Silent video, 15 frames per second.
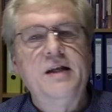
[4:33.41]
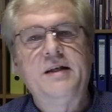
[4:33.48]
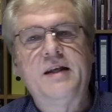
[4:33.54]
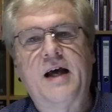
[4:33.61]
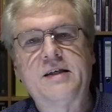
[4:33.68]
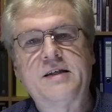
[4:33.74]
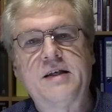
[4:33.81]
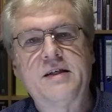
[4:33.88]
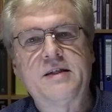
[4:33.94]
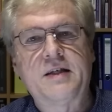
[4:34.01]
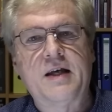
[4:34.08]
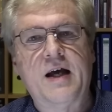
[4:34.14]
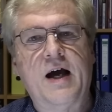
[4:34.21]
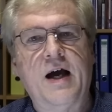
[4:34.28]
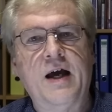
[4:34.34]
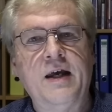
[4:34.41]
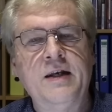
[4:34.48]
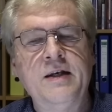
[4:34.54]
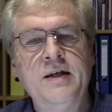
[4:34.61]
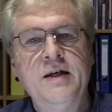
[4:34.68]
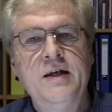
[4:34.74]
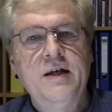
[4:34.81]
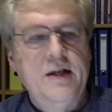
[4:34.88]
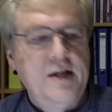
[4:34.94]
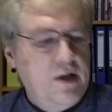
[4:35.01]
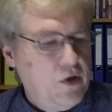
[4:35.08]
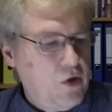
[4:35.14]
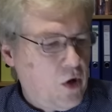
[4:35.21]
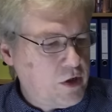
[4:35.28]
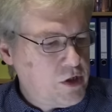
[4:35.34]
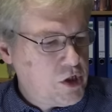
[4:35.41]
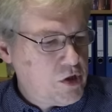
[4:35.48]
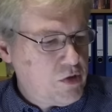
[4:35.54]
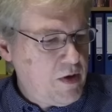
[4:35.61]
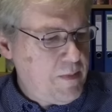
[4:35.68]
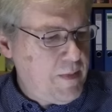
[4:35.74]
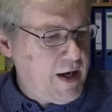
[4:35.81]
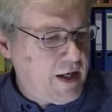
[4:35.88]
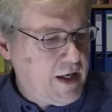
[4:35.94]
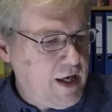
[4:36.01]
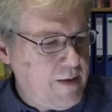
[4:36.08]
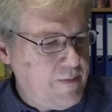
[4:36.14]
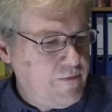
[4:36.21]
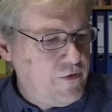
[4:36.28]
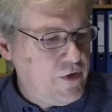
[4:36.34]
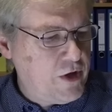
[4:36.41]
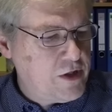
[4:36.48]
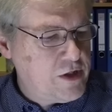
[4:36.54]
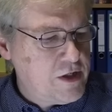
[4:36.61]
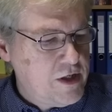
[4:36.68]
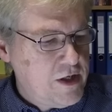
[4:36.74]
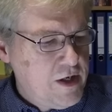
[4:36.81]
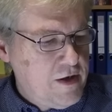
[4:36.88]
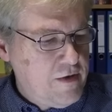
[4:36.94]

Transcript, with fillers: dass es kein Nord Stream mehr geben wird,